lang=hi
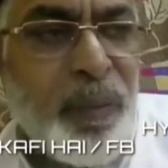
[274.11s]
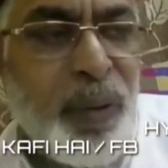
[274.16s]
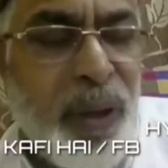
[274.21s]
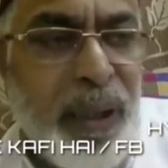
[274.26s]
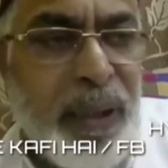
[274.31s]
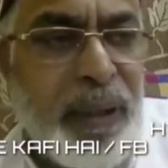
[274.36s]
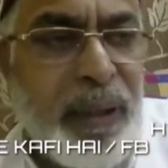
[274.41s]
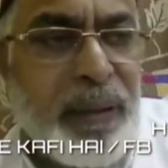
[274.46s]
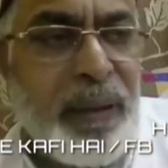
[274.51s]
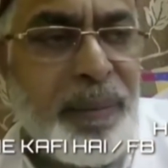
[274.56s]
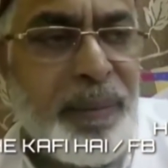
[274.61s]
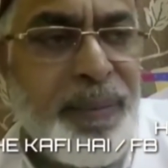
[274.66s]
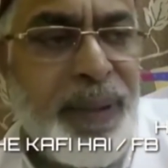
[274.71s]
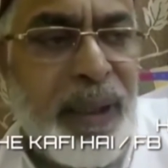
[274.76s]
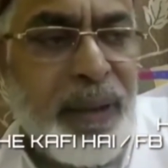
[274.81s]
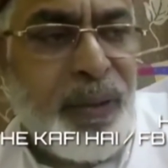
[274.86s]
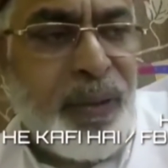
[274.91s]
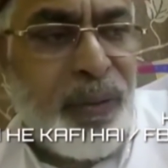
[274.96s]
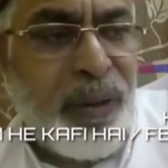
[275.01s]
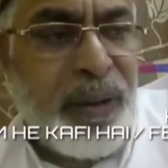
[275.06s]
ये बोला कि
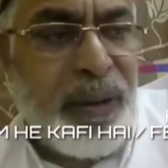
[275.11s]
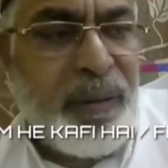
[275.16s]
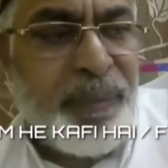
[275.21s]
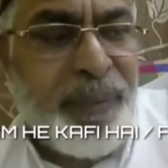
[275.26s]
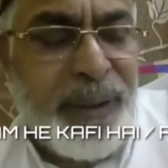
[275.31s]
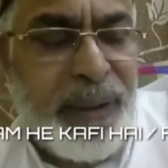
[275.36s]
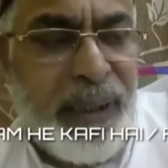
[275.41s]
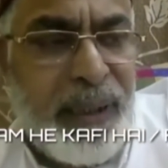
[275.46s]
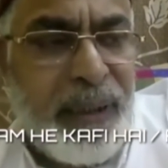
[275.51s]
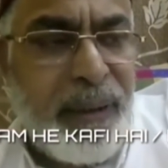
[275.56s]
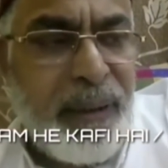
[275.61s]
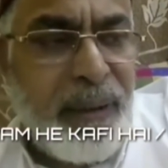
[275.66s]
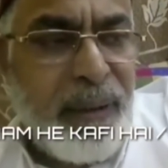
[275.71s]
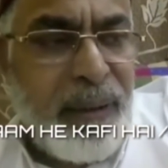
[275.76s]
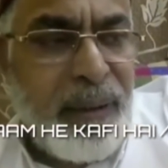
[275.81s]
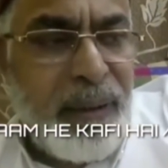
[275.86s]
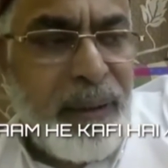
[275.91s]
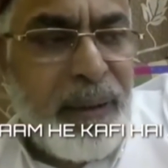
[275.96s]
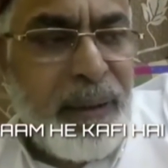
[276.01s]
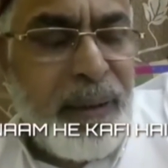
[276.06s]
साहब यहाँ एक छोटी सी मंदिर
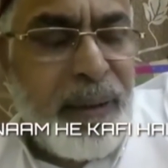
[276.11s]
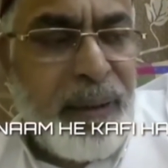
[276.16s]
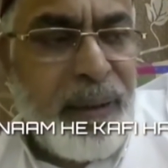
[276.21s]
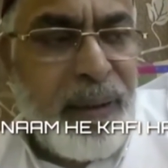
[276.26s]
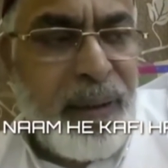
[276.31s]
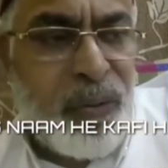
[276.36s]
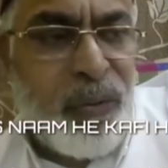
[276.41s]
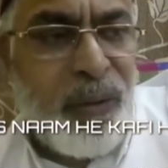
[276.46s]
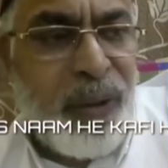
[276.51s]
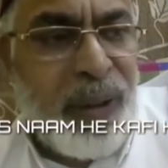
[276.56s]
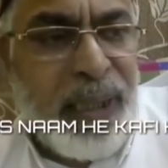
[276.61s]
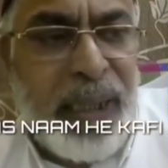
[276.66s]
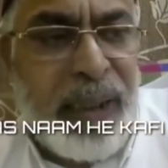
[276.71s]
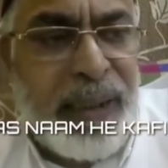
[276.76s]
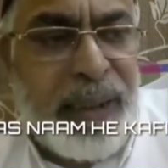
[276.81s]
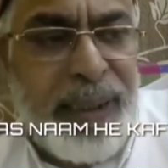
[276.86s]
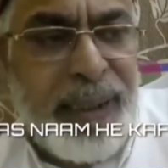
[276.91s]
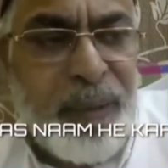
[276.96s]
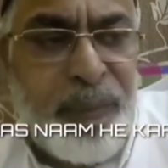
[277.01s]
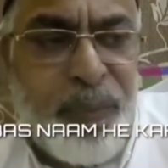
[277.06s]
है इसको
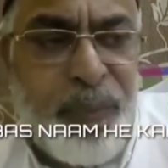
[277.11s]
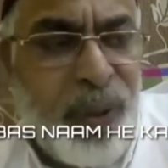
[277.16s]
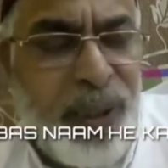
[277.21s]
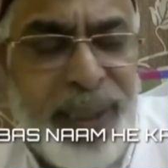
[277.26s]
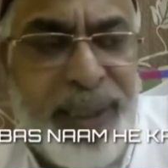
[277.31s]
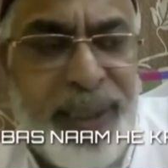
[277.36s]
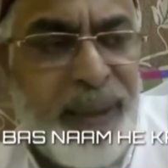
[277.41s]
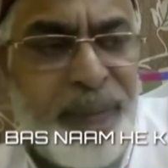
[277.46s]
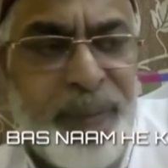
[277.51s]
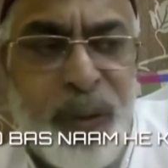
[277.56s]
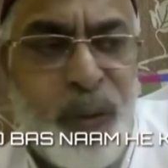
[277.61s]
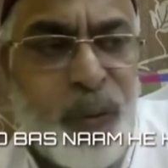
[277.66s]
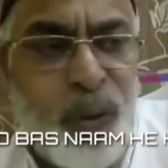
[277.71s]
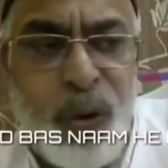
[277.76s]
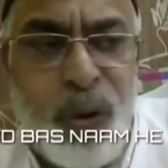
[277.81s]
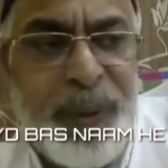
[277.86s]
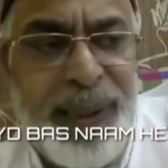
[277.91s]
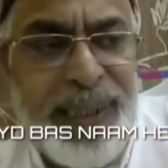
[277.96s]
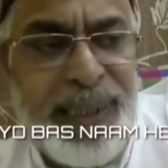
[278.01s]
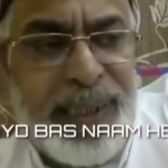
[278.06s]
निकाल देंगे पूरे एरिया
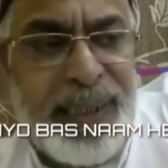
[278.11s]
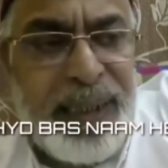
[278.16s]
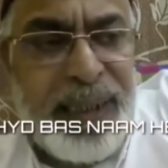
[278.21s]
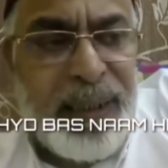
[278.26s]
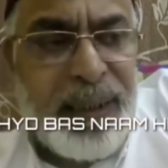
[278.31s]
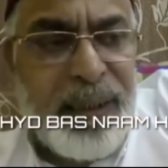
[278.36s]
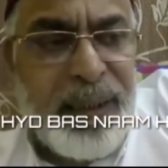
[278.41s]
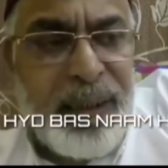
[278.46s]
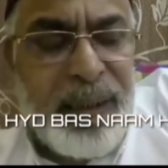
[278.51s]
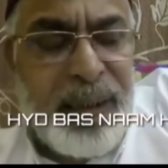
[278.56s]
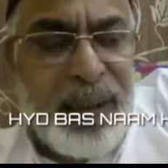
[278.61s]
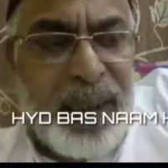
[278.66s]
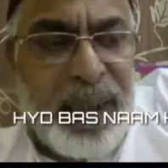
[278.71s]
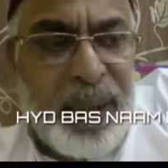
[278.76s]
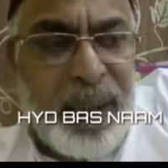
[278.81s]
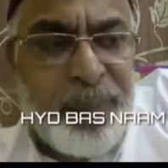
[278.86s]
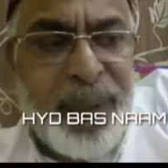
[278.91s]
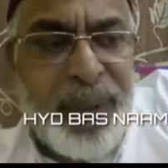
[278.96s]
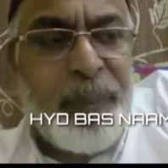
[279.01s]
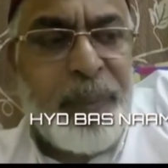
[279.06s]
में तो कुछ भी नहीं है
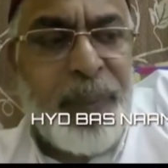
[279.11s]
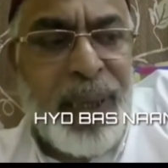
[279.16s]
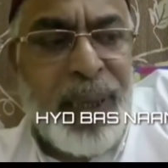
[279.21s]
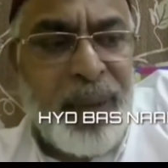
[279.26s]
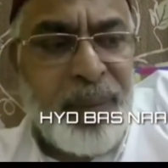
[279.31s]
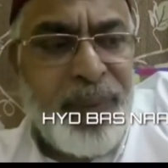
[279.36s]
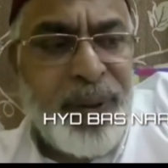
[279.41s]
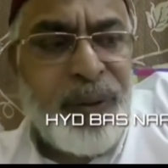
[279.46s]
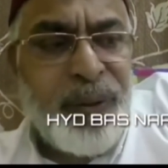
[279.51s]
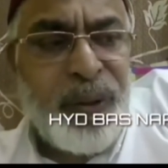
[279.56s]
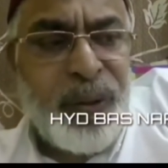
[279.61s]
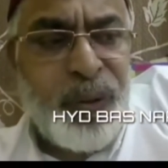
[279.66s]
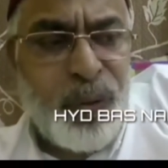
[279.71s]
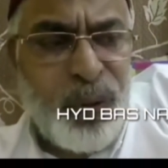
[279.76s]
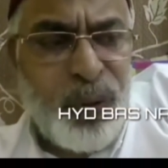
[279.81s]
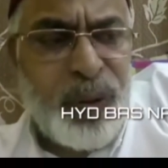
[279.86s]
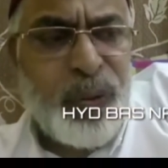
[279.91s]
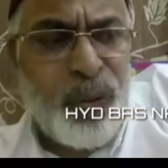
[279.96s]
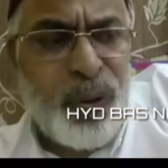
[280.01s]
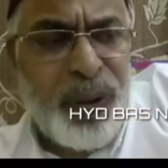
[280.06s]
हमारे प्लान में
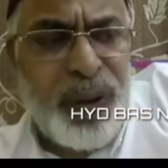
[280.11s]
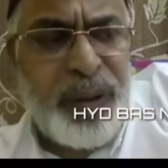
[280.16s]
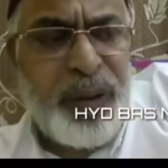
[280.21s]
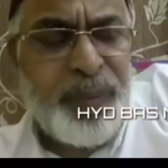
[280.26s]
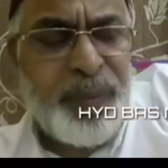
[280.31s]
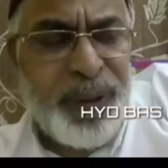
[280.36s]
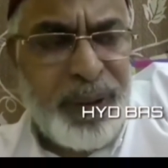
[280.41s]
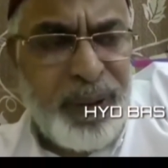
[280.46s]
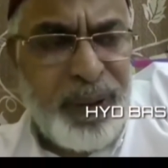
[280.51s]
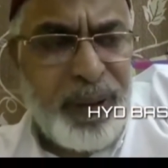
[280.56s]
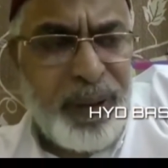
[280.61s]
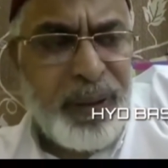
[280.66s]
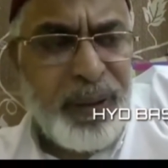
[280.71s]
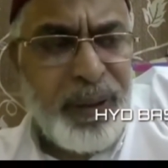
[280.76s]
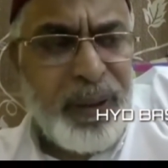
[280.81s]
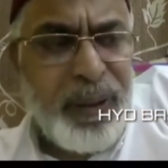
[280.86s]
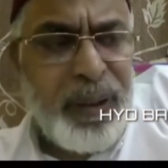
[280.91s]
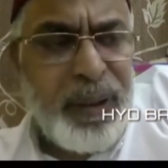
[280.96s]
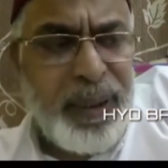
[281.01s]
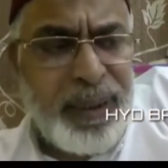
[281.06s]
जो है छोटी छोटी सी
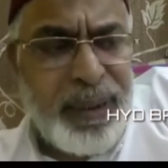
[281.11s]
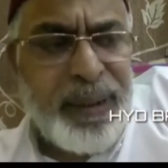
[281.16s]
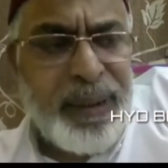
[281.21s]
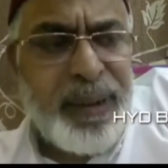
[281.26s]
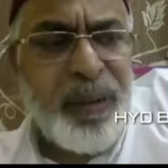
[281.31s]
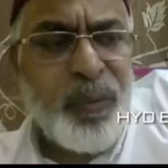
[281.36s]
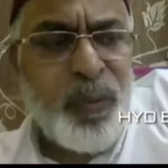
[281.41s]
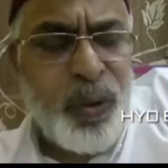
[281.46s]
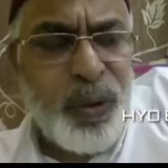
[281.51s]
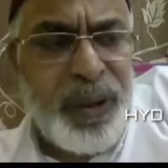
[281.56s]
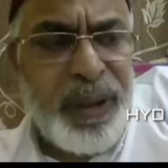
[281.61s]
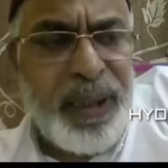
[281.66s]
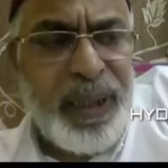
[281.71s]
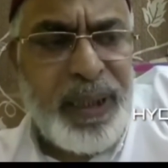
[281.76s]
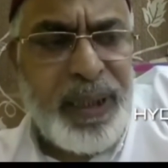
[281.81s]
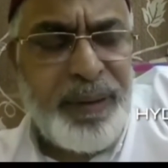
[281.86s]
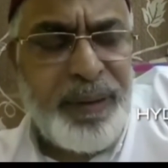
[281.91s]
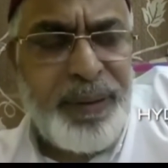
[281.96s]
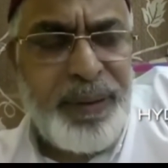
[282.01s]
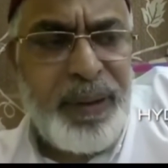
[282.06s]
मंदिर है एक इतनी
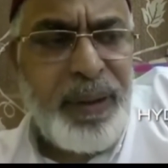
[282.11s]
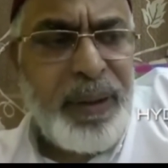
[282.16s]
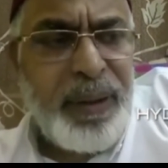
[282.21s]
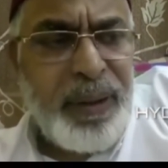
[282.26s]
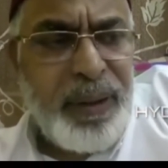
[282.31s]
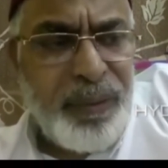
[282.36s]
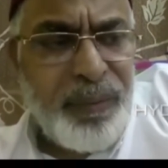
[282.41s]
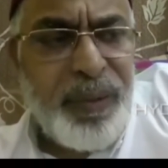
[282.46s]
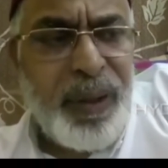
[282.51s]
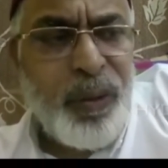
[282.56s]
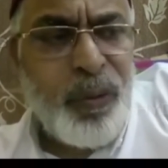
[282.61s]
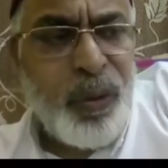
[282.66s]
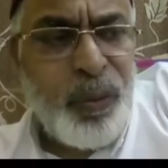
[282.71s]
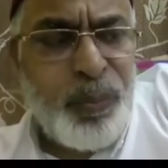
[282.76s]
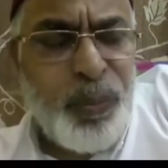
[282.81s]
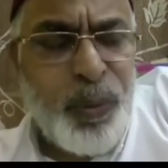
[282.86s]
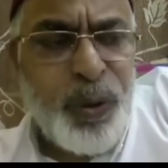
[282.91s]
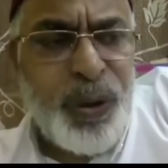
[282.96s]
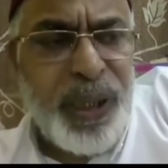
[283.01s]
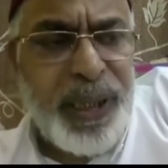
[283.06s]
मूर्ति रखी हुई
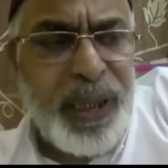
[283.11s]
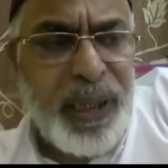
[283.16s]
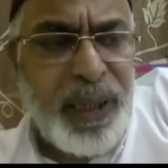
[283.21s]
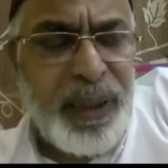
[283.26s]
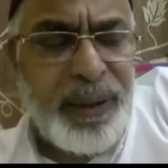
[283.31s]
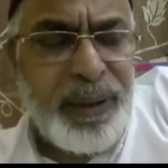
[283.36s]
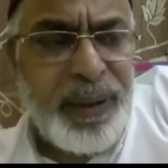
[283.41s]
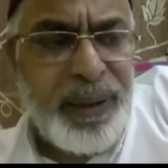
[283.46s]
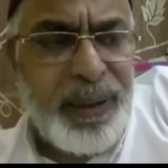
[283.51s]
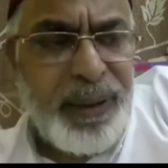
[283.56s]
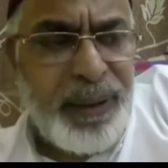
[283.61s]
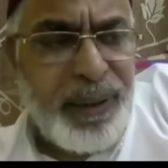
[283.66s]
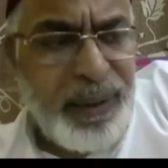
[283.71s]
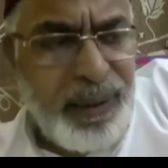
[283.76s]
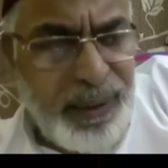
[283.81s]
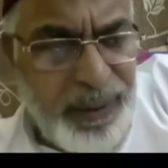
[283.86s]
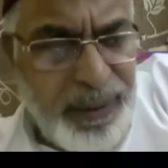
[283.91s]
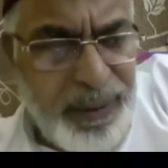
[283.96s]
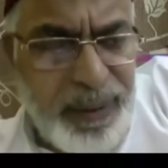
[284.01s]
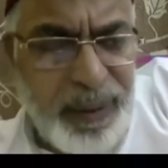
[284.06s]
वहाँ कोई पूजा कर लेते
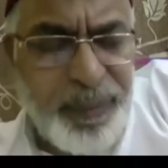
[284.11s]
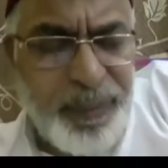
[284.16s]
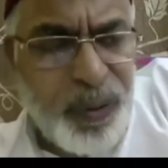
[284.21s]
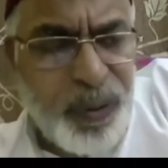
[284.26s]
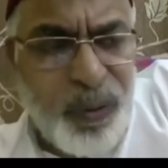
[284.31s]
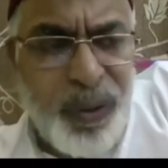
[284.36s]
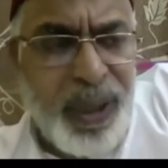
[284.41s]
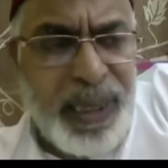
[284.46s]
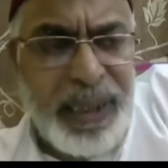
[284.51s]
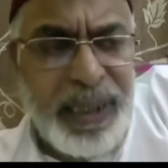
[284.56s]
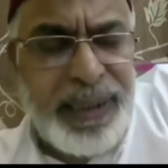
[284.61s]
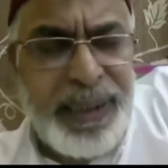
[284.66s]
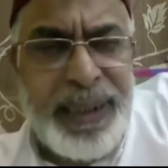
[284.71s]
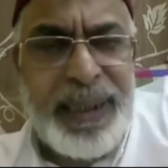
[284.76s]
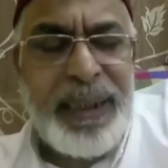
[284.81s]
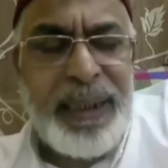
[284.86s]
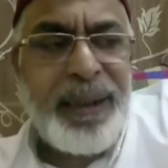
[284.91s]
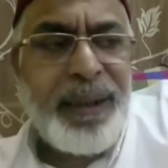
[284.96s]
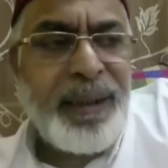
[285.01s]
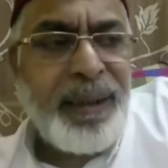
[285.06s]
थे साहब इसको
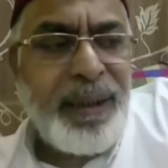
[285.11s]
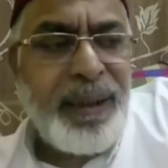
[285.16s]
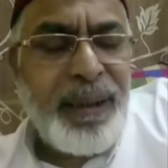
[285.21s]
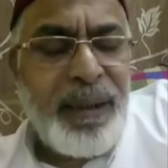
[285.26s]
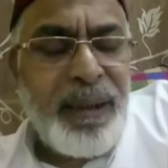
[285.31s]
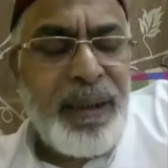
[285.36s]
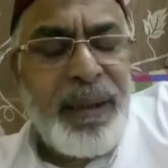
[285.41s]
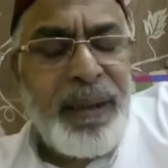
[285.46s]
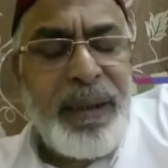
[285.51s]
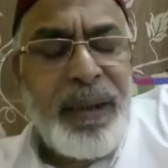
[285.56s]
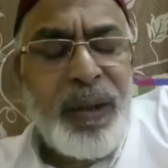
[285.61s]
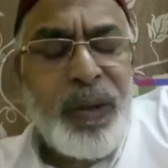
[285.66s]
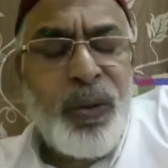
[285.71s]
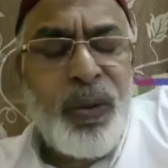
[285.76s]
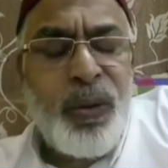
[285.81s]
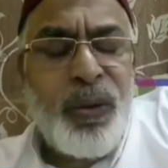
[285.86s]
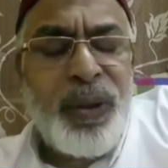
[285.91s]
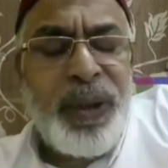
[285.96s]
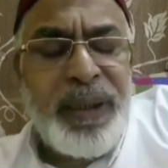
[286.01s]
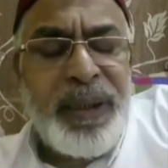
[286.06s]
हटा देंगे
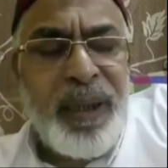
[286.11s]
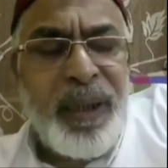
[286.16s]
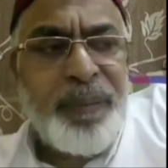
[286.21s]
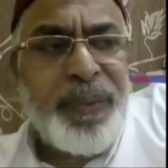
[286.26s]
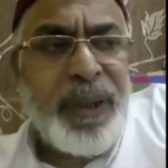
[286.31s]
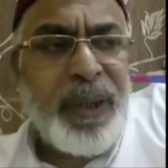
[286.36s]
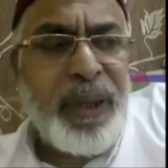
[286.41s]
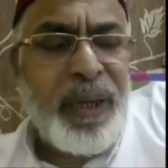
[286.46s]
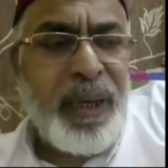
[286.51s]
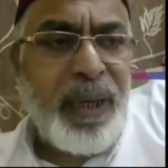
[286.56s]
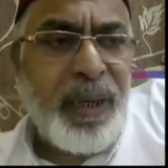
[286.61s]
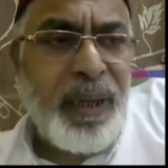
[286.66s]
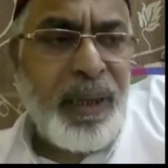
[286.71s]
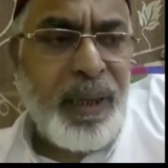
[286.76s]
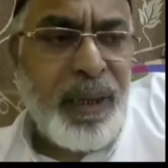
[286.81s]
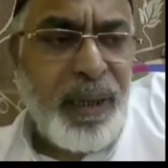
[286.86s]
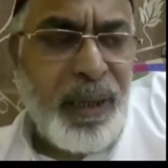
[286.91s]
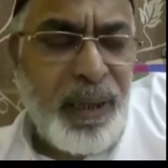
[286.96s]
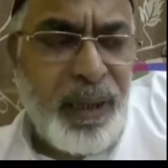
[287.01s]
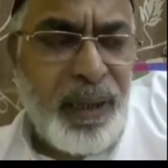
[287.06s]
तो निज़ाम
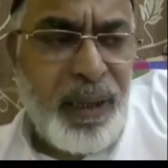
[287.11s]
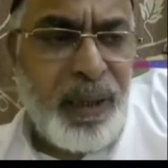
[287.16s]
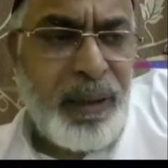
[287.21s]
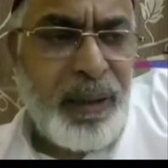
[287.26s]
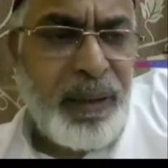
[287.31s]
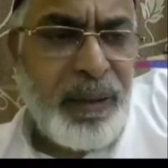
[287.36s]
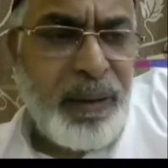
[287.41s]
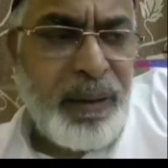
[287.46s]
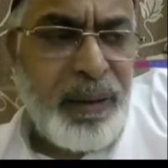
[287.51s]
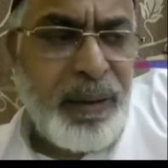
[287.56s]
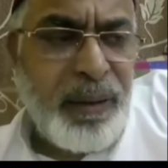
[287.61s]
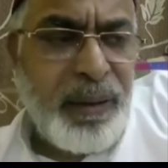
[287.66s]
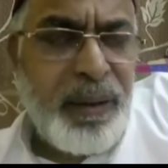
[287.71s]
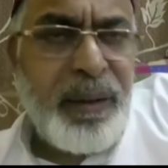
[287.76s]
सरकार ने कहा